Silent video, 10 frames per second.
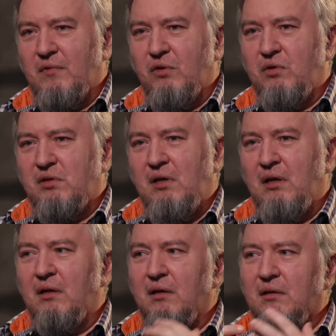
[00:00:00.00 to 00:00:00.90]
То есть
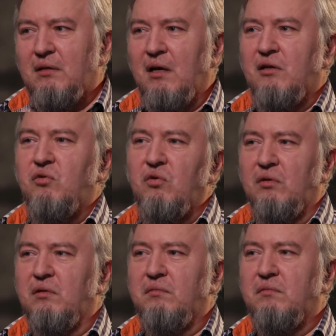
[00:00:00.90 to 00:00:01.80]
не так,
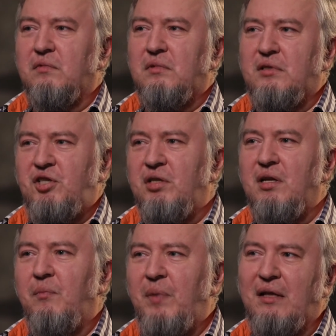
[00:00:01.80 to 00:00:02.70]
что
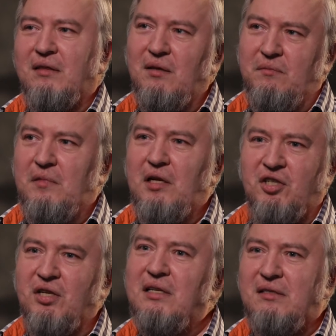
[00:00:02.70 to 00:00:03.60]
4-5 там, или
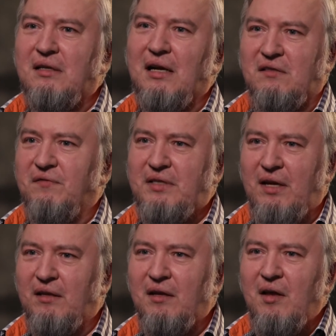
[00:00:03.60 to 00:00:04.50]
6 раз в
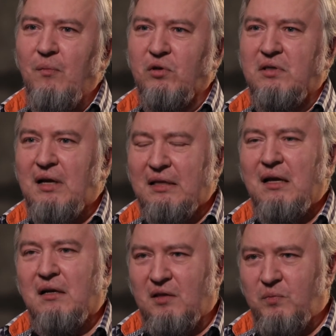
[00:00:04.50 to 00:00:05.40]
день после
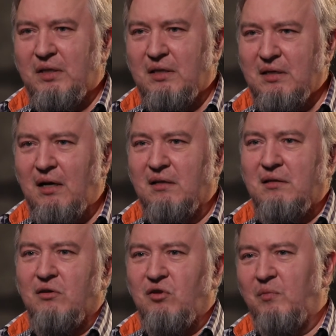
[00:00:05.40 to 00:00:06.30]
контакта с потенциально
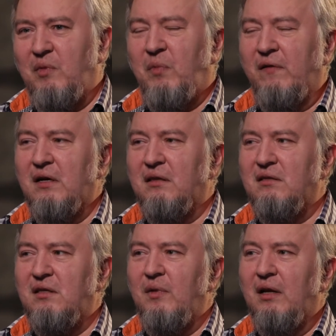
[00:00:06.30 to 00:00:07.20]
зараженными
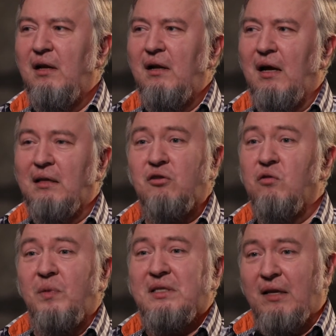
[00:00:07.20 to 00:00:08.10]
поверхностями, а так, что
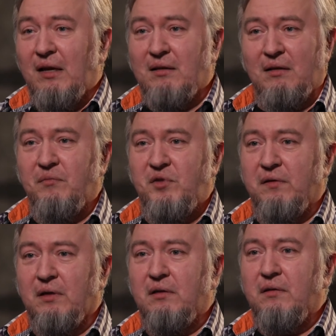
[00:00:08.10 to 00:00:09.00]
постоянно.
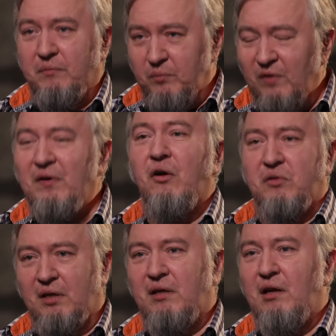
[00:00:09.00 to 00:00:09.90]
Человек,
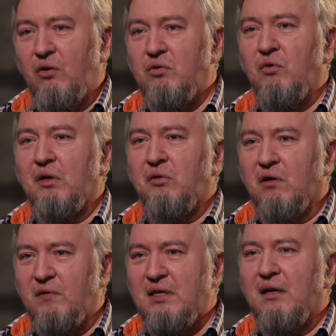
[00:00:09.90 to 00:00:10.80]
бывают такие люди, у
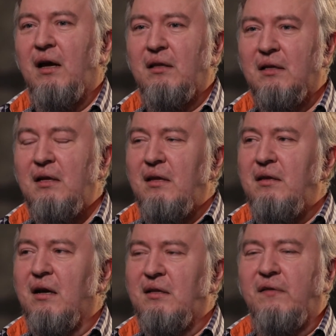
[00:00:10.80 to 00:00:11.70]
которых возникает
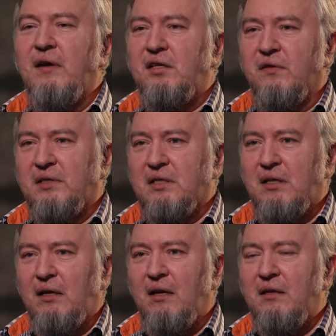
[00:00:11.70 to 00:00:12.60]
некое навязчивое
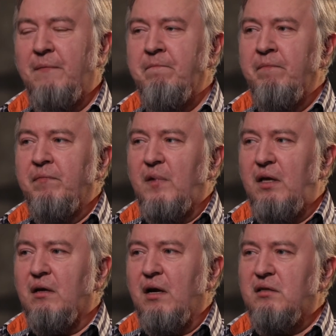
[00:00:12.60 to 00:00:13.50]
состояние,
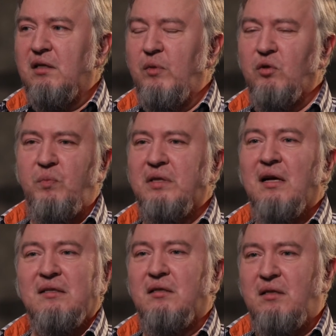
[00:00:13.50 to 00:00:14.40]
и каждые минут
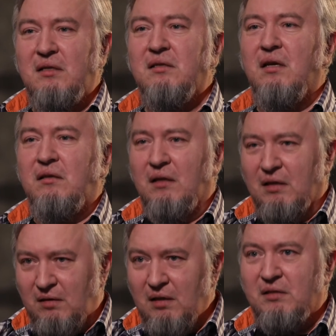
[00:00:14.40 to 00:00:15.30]
15-30 они
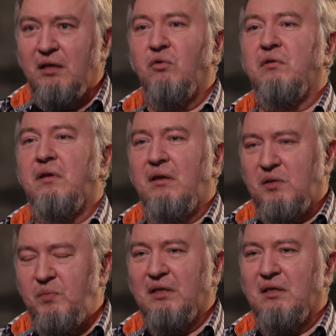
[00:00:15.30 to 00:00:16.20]
достают вот эти
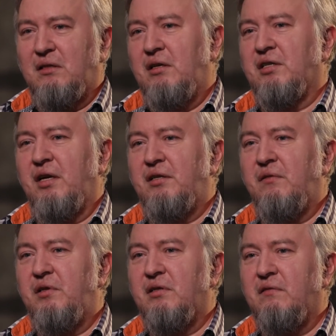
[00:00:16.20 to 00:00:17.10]

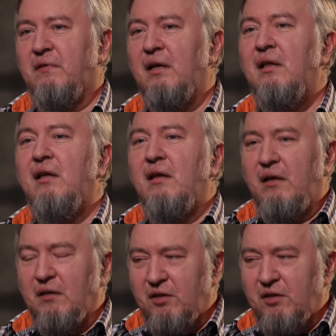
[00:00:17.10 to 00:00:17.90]
спиртосодержащие вещества и